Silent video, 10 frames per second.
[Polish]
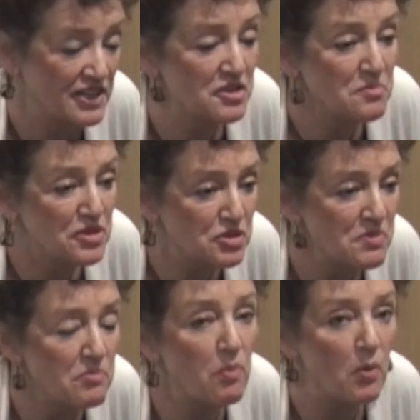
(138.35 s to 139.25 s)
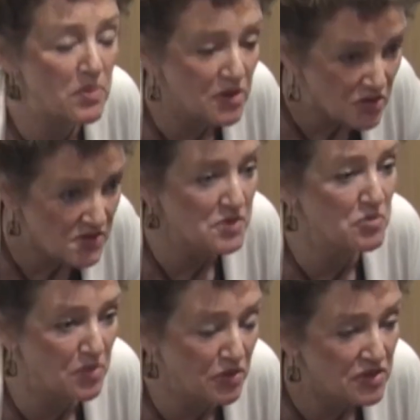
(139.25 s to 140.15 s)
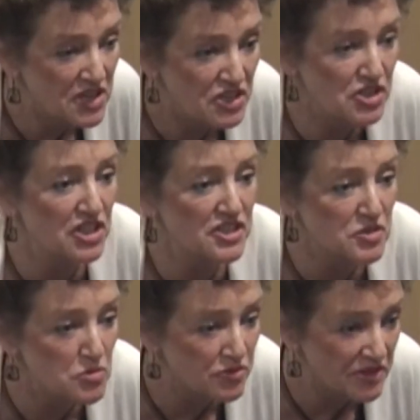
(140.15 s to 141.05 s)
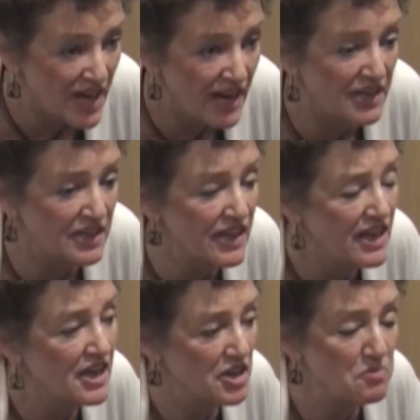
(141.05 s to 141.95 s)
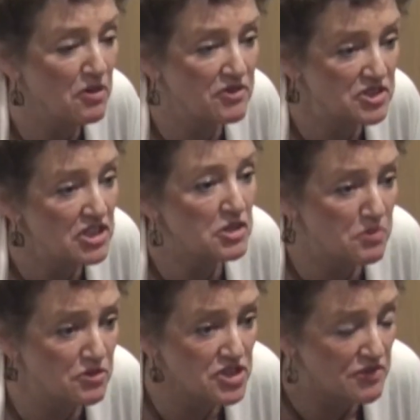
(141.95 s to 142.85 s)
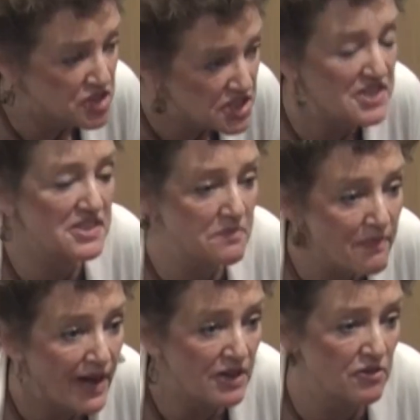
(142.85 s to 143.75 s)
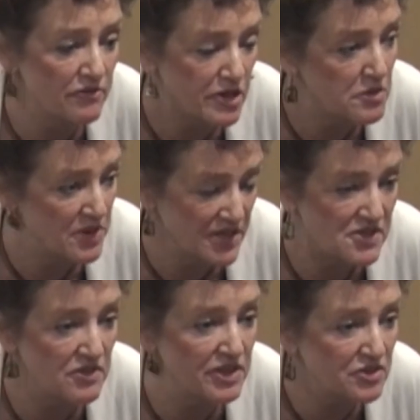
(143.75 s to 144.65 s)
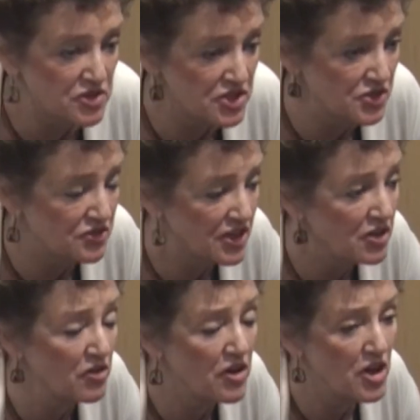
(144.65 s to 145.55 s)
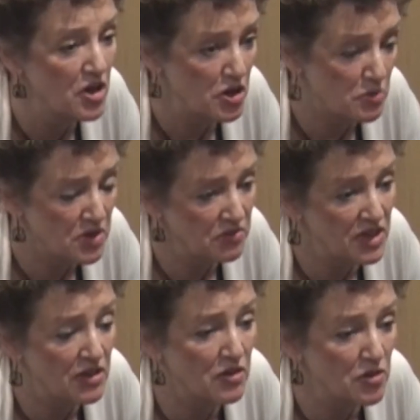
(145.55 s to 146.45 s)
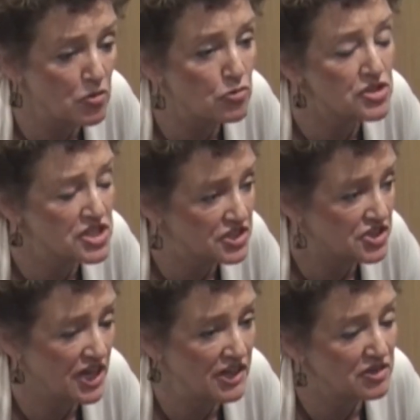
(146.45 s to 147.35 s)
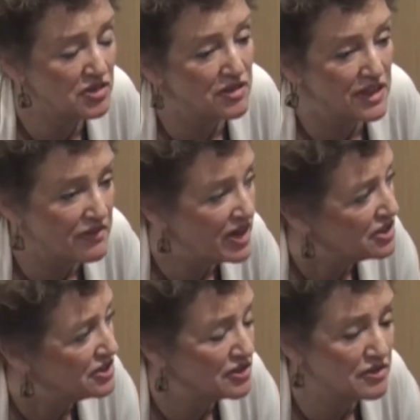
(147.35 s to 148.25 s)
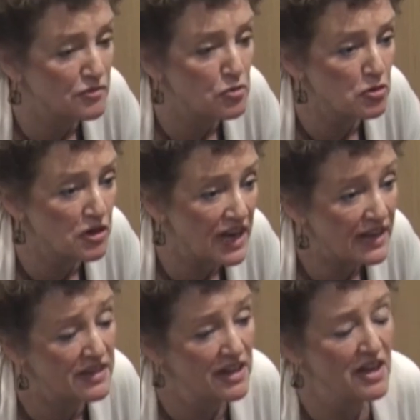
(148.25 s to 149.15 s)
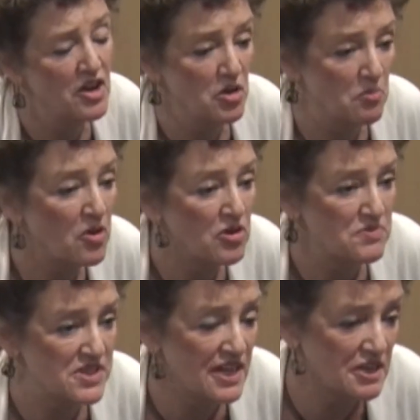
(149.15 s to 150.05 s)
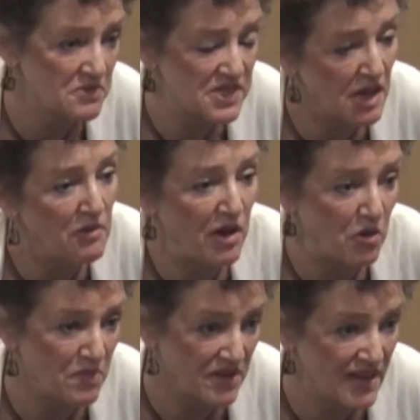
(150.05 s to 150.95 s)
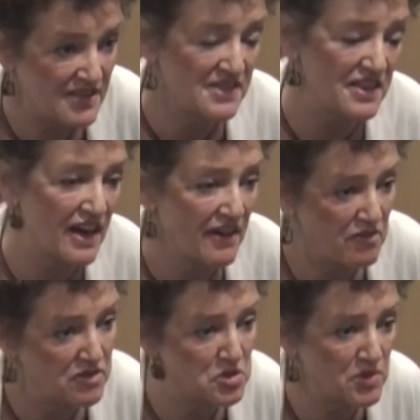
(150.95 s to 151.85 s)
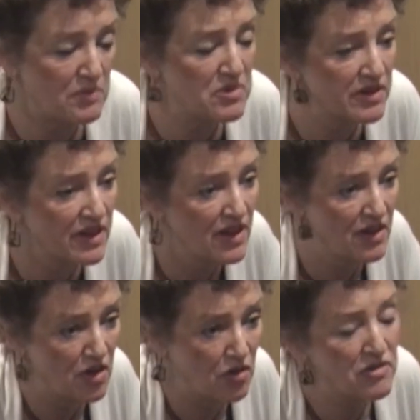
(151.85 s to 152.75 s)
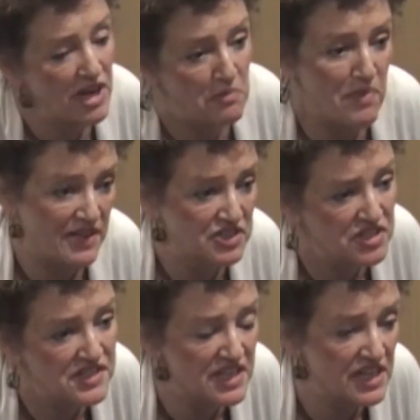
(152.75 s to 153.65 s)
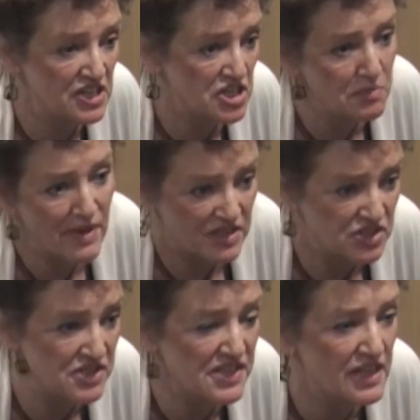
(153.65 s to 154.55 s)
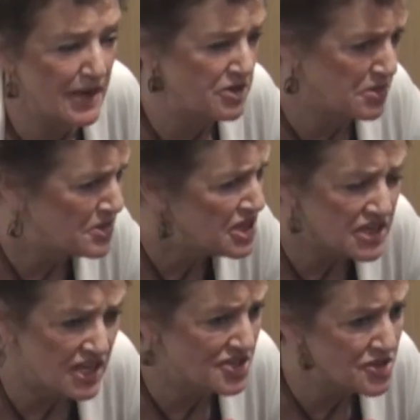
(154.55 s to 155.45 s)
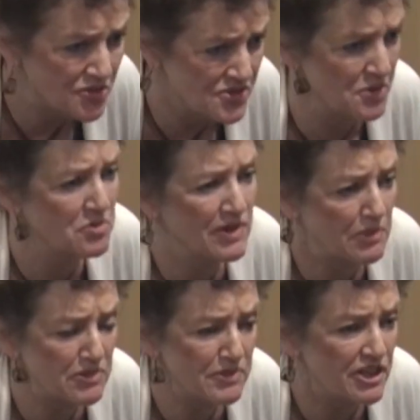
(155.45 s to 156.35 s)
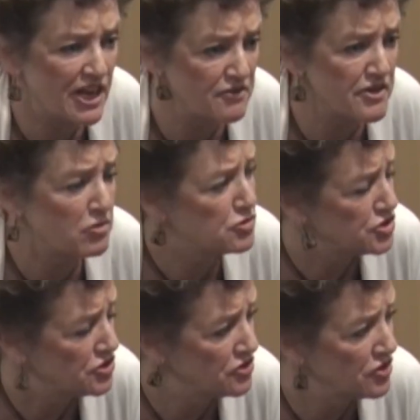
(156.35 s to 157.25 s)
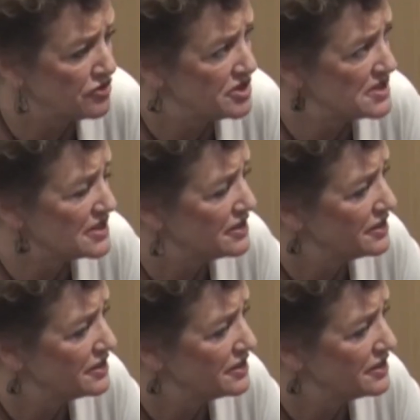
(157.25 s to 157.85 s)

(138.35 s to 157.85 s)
Gdybyśmy po prostu podnieśli, zrównali i powiedzieli, że wszyscy mają e, pracować do 65 roku życia i nie dodawali tych dwóch lat, moim zdaniem cała operacja wyszłaby o wiele bardziej zręcznie, bardziej zgrabnie, mniej drażniąco byłaby dla wielu środowisk.